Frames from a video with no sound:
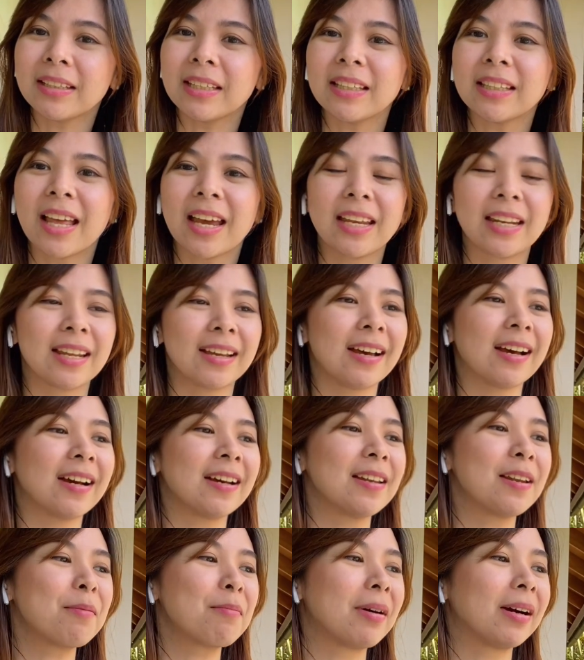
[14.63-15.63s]
hindi tayo
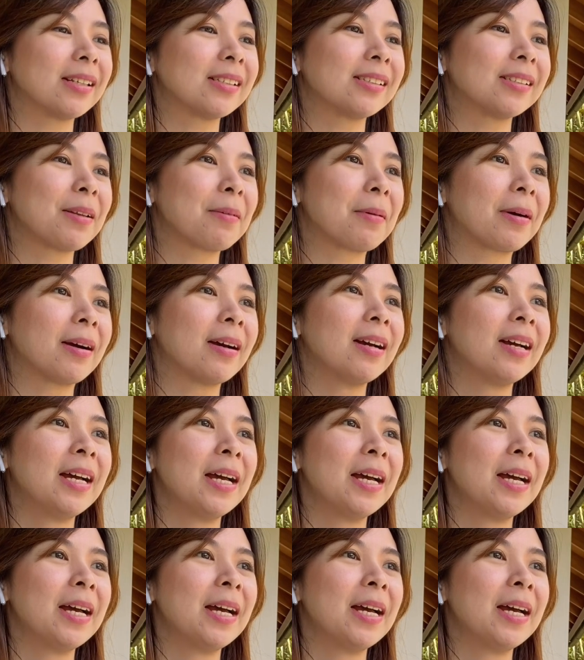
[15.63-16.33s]
nakakalabas, di ba?